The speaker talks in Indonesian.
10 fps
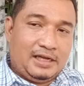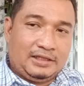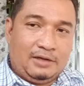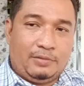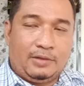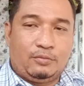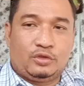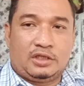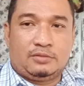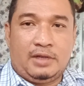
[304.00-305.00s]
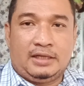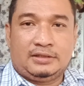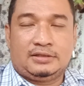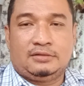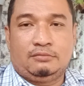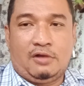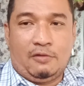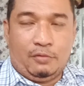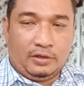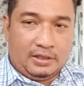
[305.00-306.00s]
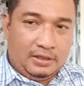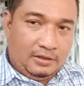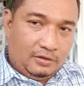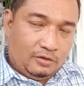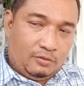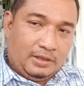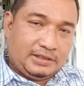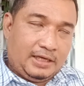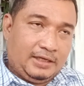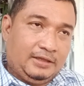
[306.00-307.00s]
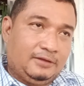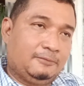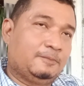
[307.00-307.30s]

kesehatan baik puskesmas maupun ke rumah sakit.